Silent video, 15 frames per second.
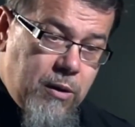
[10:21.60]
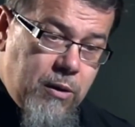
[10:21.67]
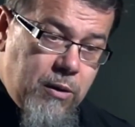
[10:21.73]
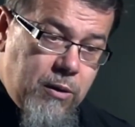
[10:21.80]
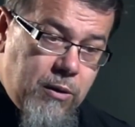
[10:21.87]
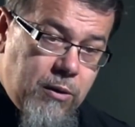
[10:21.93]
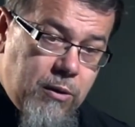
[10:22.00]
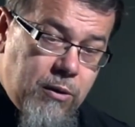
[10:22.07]

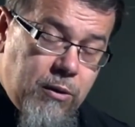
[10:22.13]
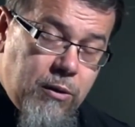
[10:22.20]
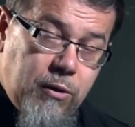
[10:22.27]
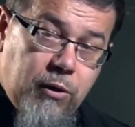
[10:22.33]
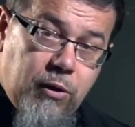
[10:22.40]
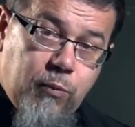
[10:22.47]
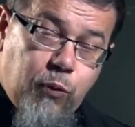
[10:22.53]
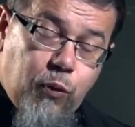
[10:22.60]
э,
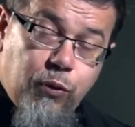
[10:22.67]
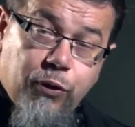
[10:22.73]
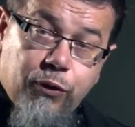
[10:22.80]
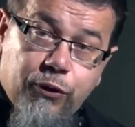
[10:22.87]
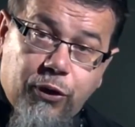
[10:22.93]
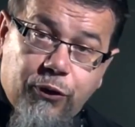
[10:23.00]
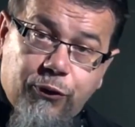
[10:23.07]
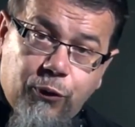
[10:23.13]
и
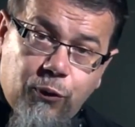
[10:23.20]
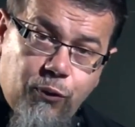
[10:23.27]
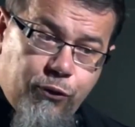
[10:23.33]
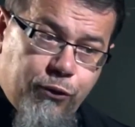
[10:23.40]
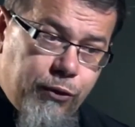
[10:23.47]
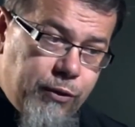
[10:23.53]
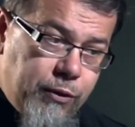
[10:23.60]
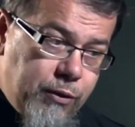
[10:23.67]
будет
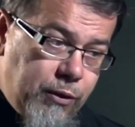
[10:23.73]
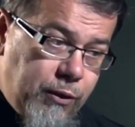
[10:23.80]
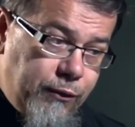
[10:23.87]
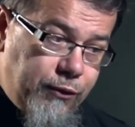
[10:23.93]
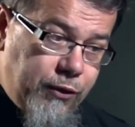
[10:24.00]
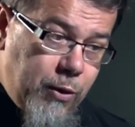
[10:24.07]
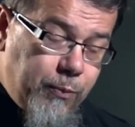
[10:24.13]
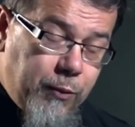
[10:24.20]
разрушен, и
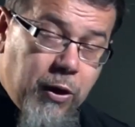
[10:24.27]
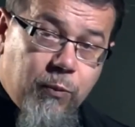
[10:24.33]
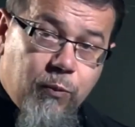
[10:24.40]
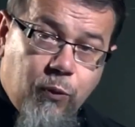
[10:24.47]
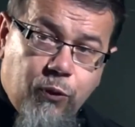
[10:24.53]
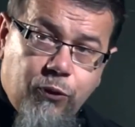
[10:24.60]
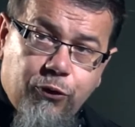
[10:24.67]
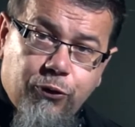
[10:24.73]
все
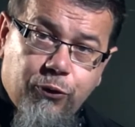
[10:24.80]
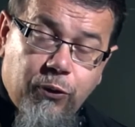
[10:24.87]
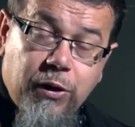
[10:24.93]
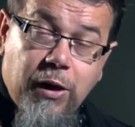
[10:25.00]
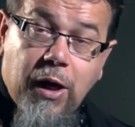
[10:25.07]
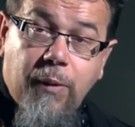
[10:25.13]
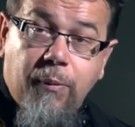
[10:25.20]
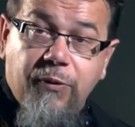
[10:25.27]
поймут, что
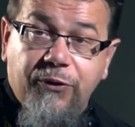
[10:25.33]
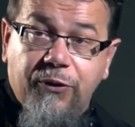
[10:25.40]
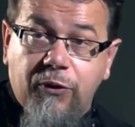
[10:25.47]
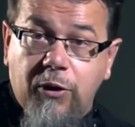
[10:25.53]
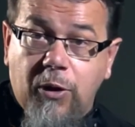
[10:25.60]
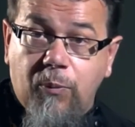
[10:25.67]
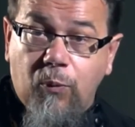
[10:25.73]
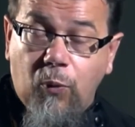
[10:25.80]
не о
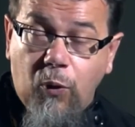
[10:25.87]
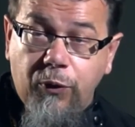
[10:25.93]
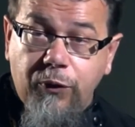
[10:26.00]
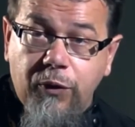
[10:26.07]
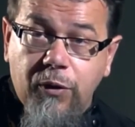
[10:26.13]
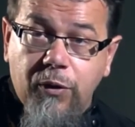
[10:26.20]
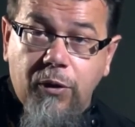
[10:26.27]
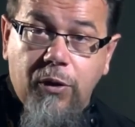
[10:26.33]

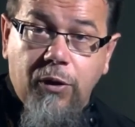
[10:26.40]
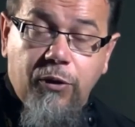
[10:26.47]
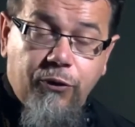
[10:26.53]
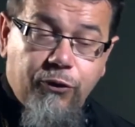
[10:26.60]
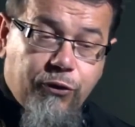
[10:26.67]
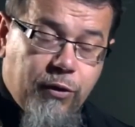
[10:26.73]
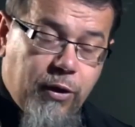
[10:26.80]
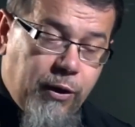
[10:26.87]
Соломоне
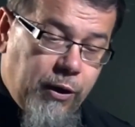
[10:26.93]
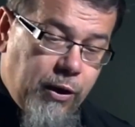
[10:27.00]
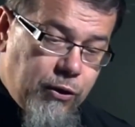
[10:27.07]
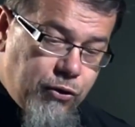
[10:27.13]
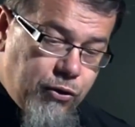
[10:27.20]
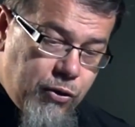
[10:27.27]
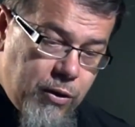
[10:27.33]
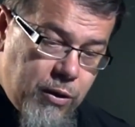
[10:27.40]
шла
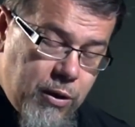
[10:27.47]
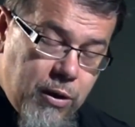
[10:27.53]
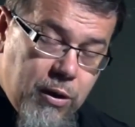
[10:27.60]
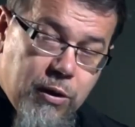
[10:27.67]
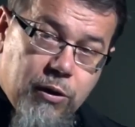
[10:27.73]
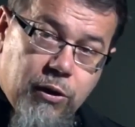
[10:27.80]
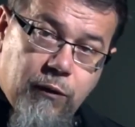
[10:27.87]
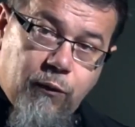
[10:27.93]
речь,
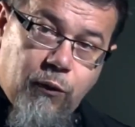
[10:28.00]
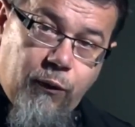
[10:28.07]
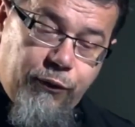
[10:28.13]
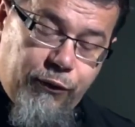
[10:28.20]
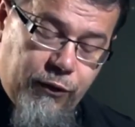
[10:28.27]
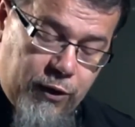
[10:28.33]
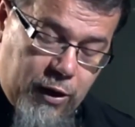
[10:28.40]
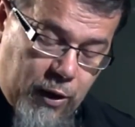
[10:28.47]
и
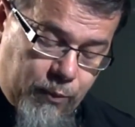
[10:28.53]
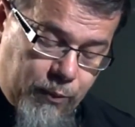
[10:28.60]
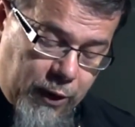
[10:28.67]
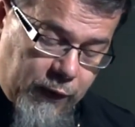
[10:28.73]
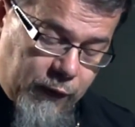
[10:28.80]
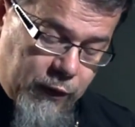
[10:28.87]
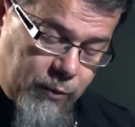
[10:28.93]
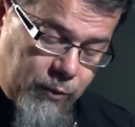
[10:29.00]
вовсе не об
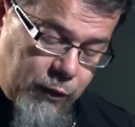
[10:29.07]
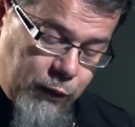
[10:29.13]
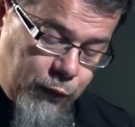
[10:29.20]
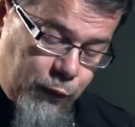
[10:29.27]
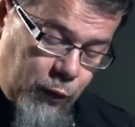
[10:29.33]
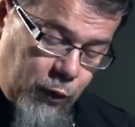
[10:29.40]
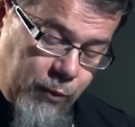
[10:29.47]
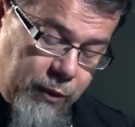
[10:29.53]
этом
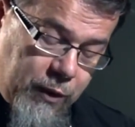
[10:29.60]
доме.